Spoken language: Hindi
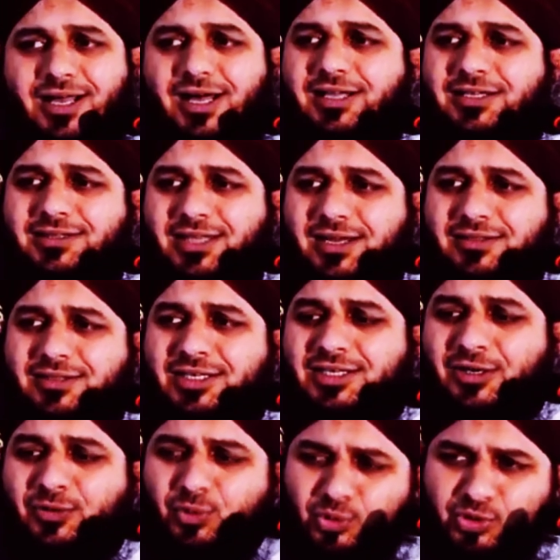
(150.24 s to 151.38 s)
आज धरती का
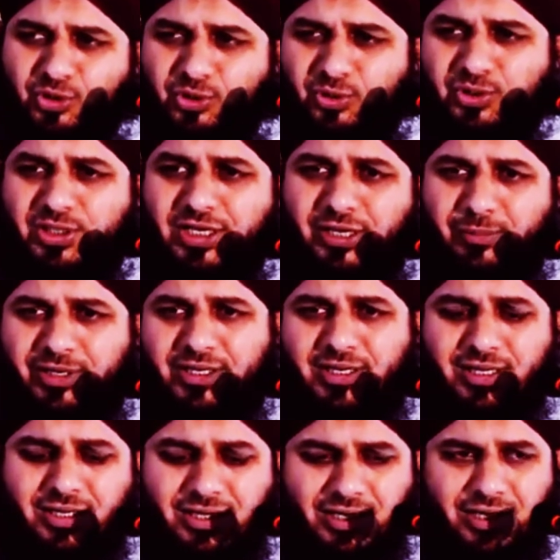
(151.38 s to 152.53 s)
हुसन उठ गया मैंने
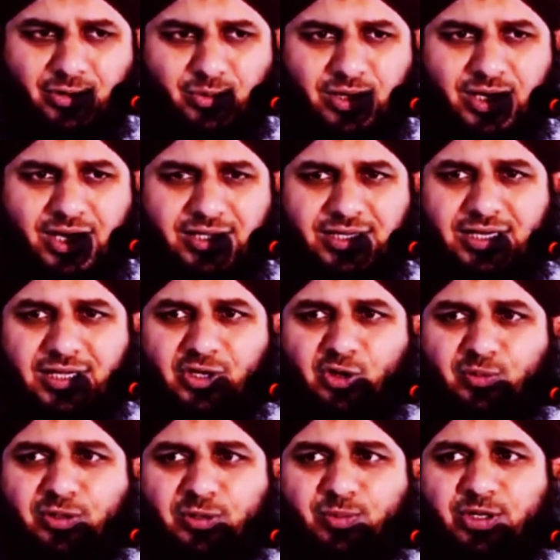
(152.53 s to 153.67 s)
कहा क्या हुआ कहने लगी
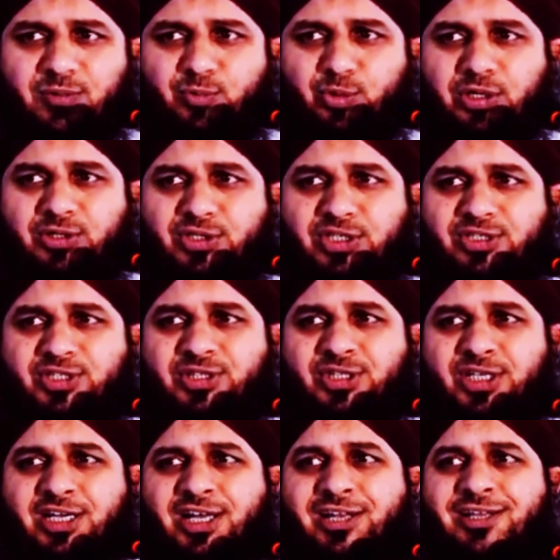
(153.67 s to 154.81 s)
उमर बिन अब्दुल अजीज
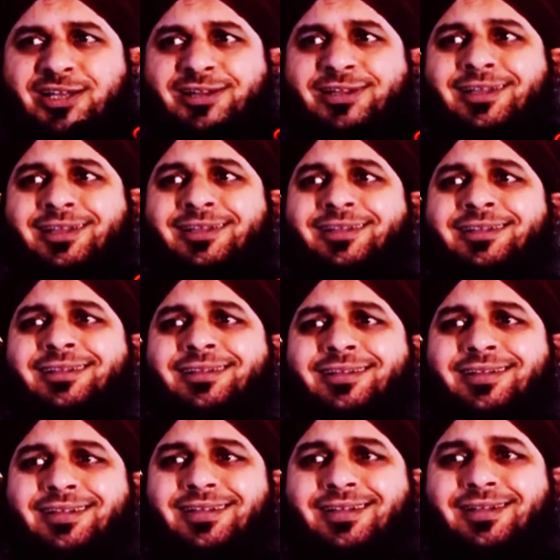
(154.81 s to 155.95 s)
इंतकाल कर
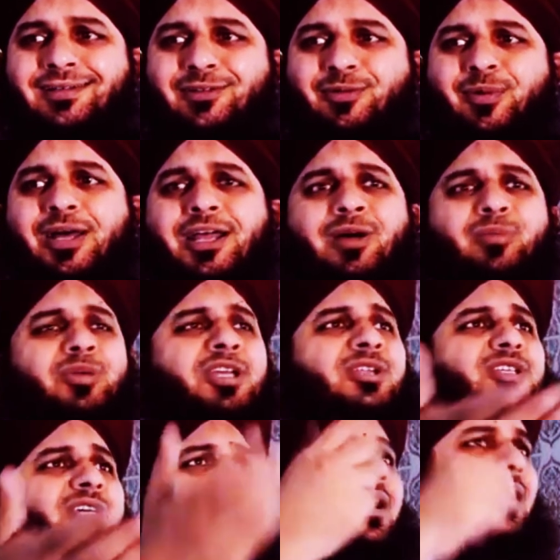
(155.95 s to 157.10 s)
गए तुम्हारा अमीर
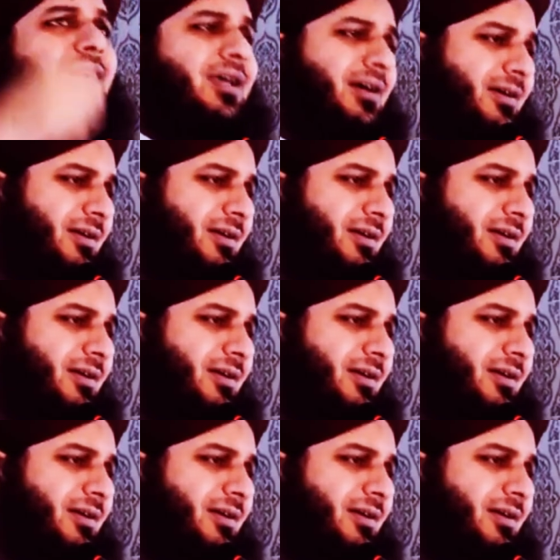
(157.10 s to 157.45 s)
चला गया